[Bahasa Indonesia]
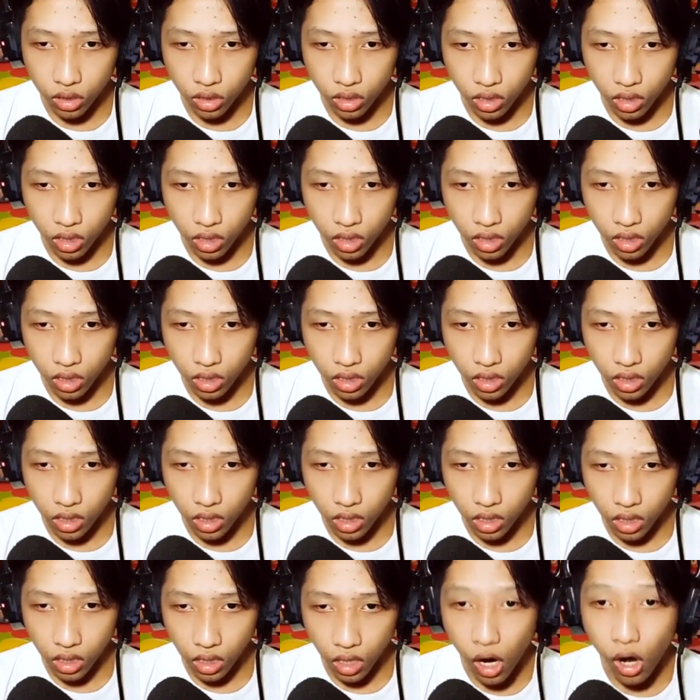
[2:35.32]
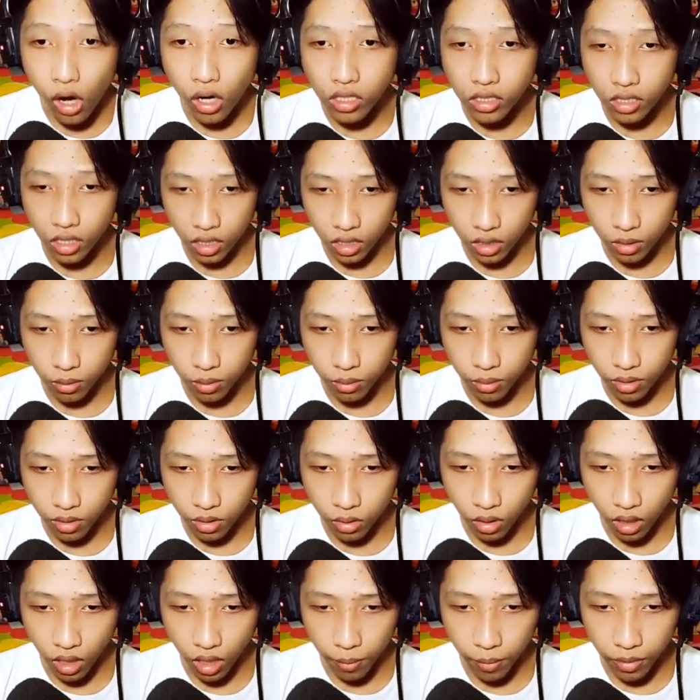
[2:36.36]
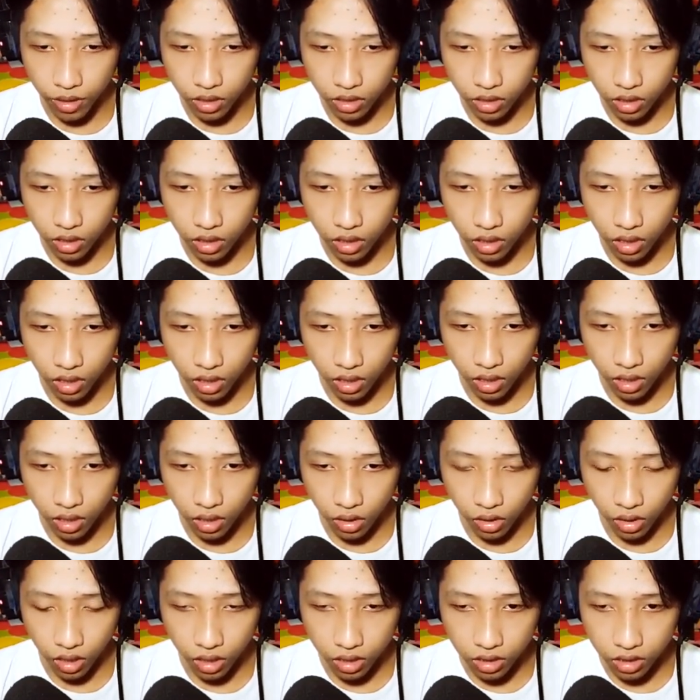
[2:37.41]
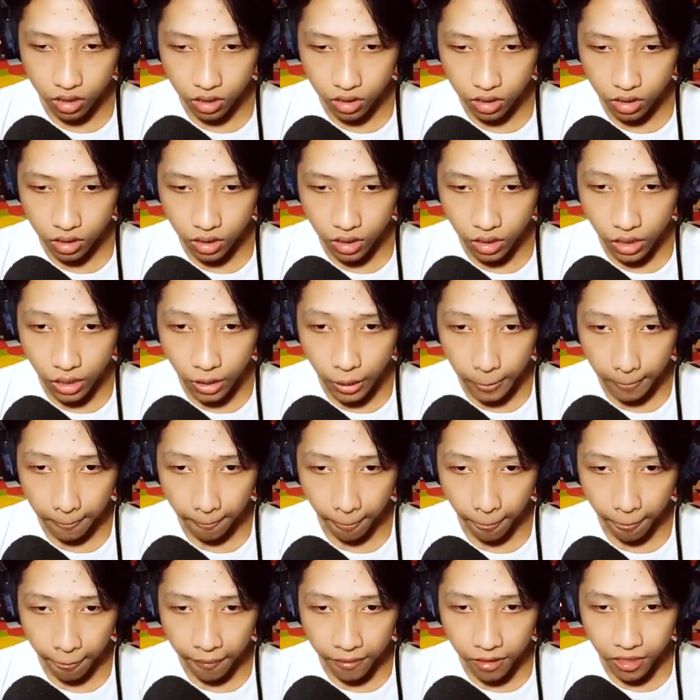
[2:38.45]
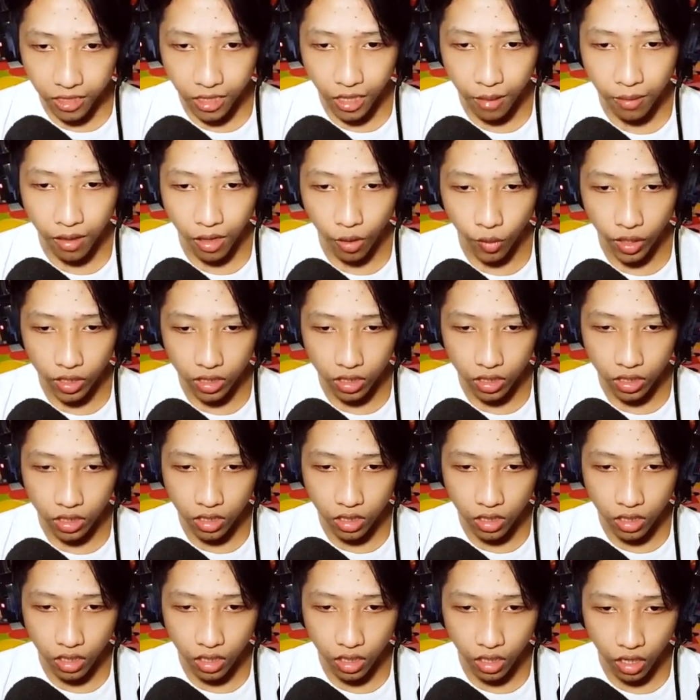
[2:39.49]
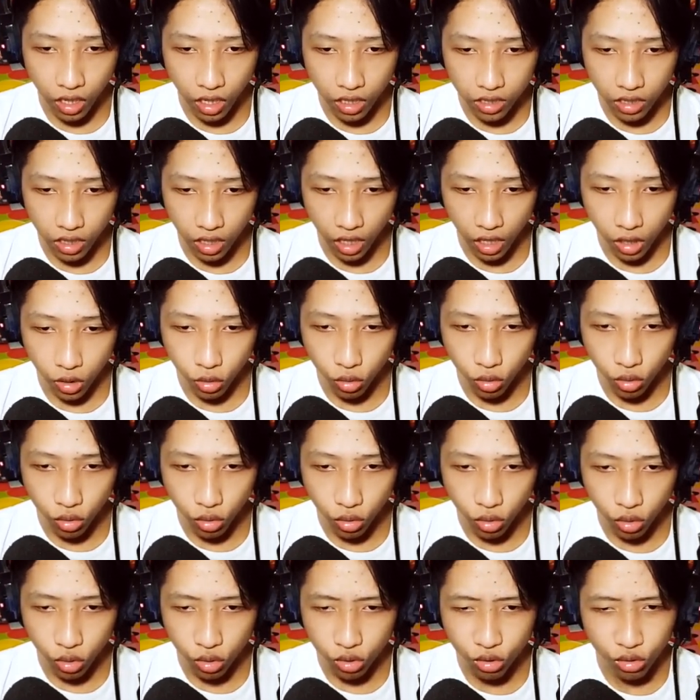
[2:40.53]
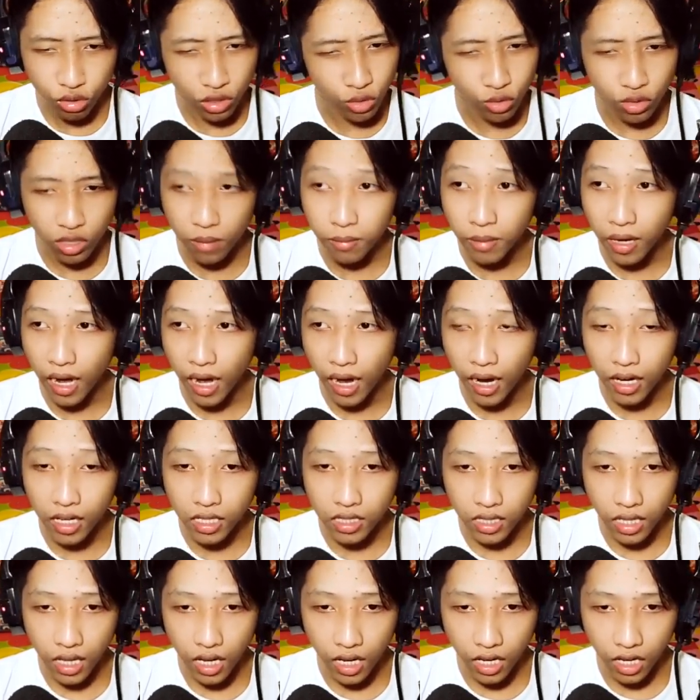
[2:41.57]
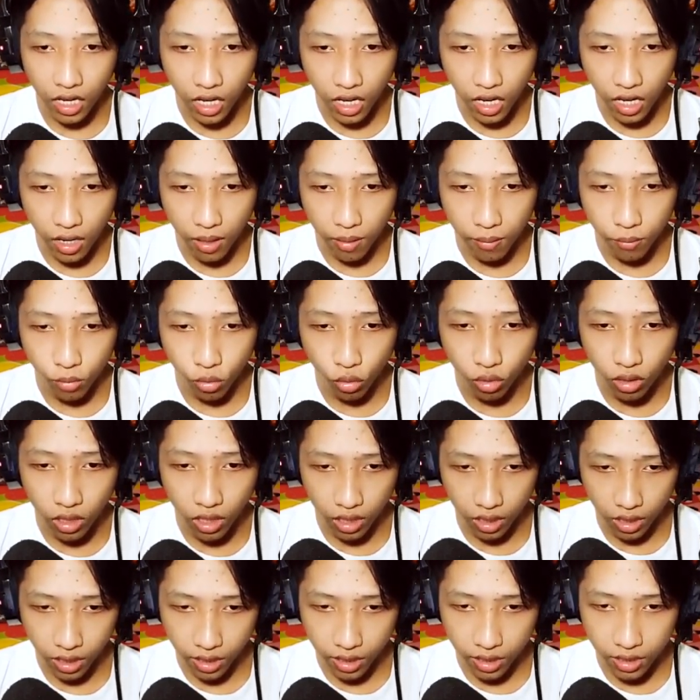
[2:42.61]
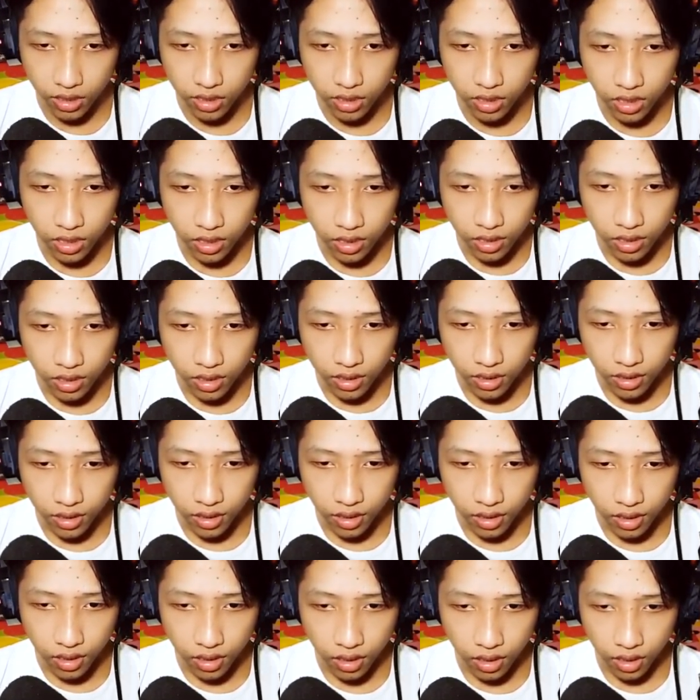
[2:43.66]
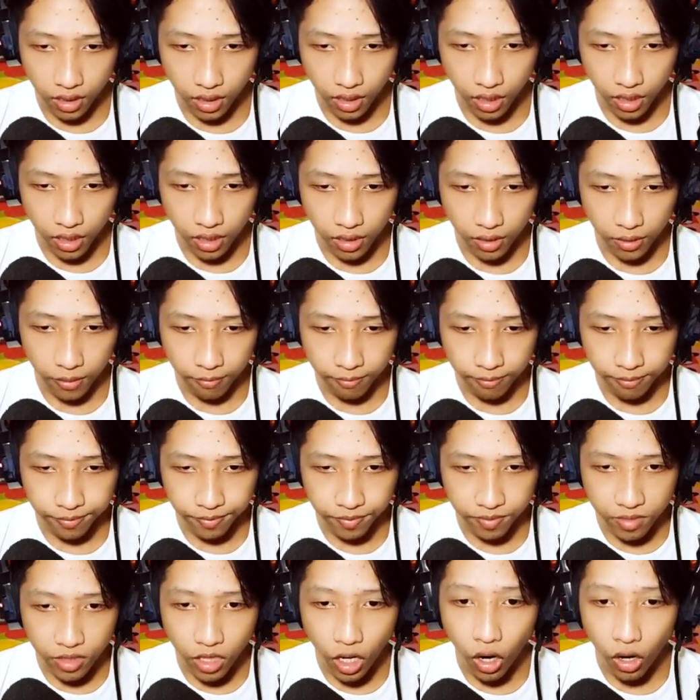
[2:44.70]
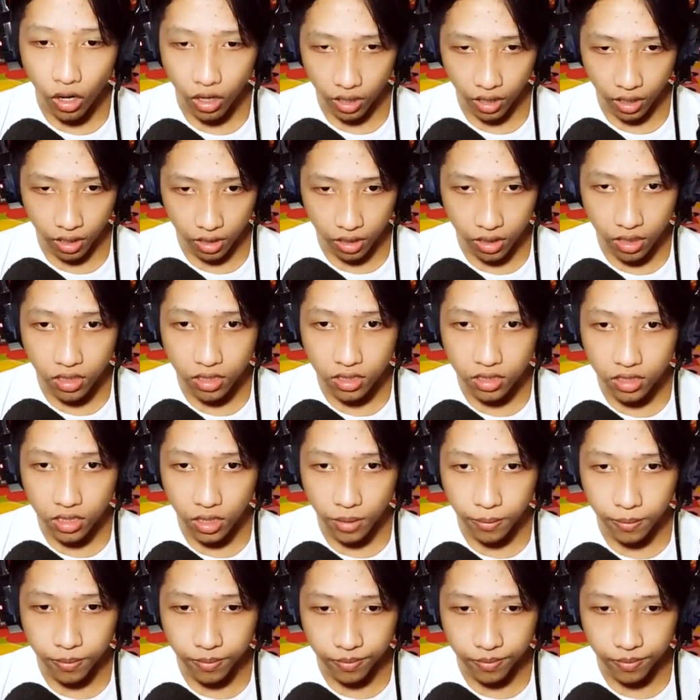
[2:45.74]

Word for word: Uh, oh kesana teman-teman, gua ngapain kesini ya? Oke, okay, sini. Kita melewati ini enggak terlalu susah-susah banget, agak mudah guys. Oke. Okay. Oke, okay, sip.